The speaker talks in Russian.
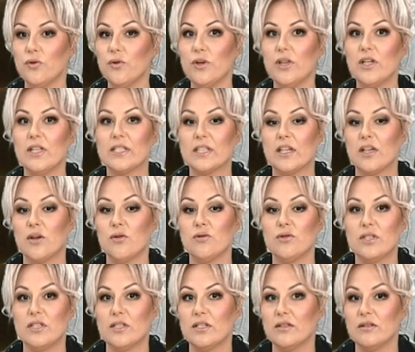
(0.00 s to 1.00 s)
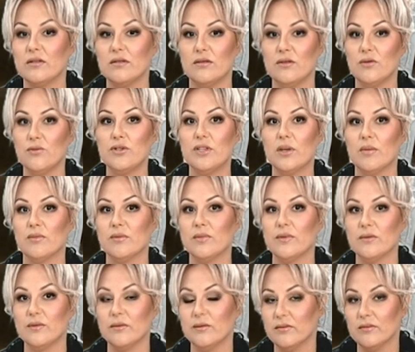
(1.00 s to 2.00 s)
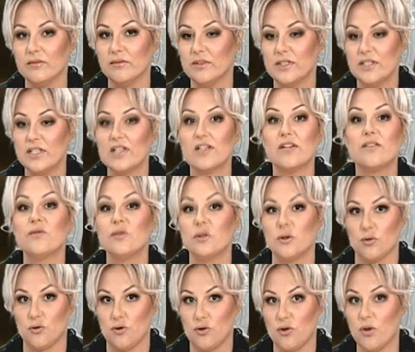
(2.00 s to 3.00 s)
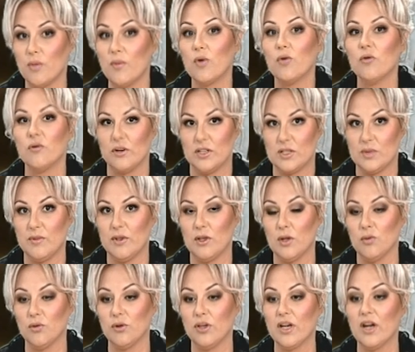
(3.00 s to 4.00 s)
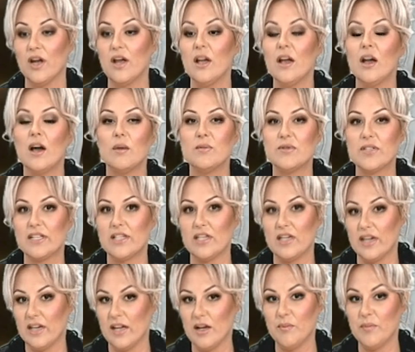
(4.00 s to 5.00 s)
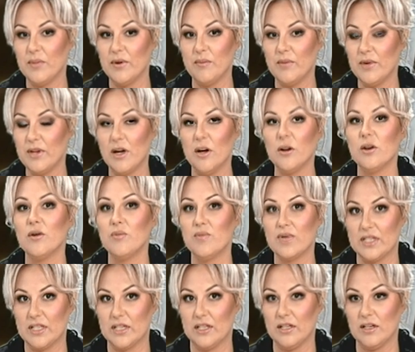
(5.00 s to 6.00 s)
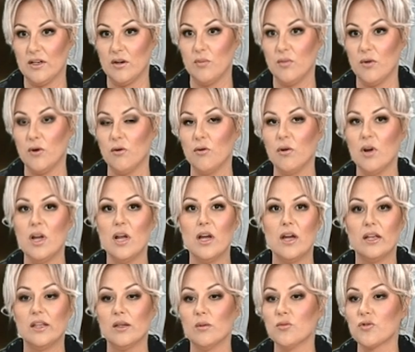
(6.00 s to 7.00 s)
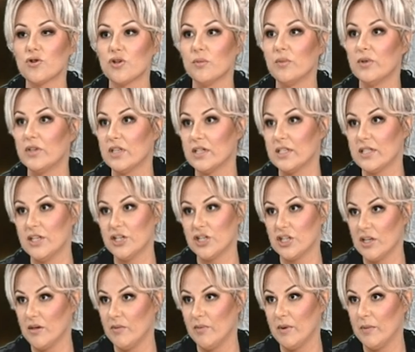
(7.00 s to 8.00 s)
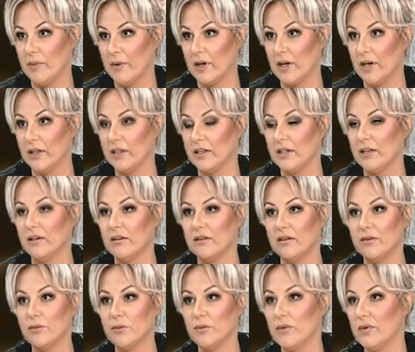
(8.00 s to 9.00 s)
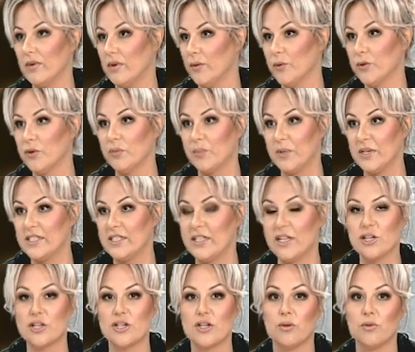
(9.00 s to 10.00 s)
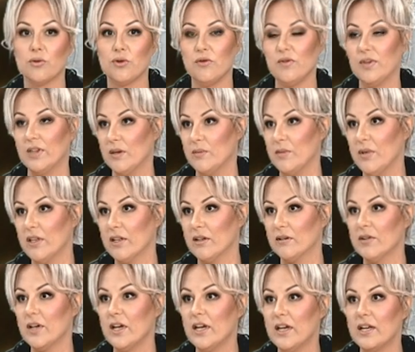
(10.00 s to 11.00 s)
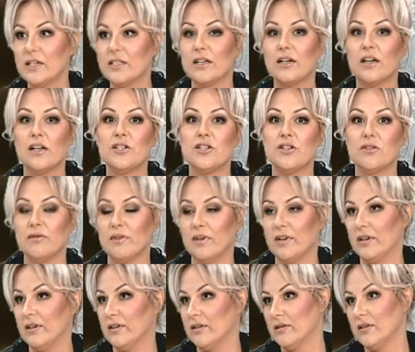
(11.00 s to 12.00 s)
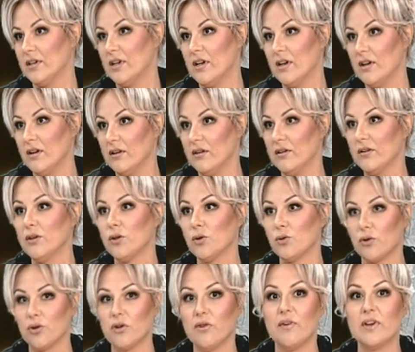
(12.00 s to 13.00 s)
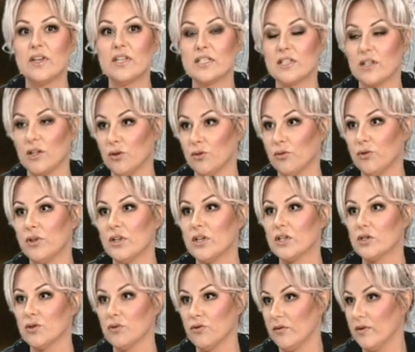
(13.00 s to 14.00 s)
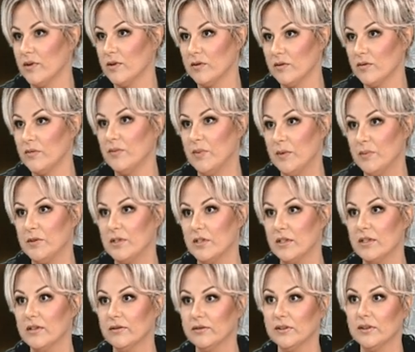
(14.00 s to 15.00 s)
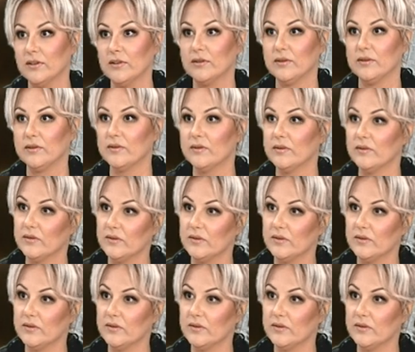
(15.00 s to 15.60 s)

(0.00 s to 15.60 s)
и стараюсь э, людям э, сделать все, что я могу в косметологии. Обязательно я применяю и мезотерапию. Это может быть различные препараты, от простейших, от витаминов и заканчивая гиалуроновой кислотой на основе пептидов. То есть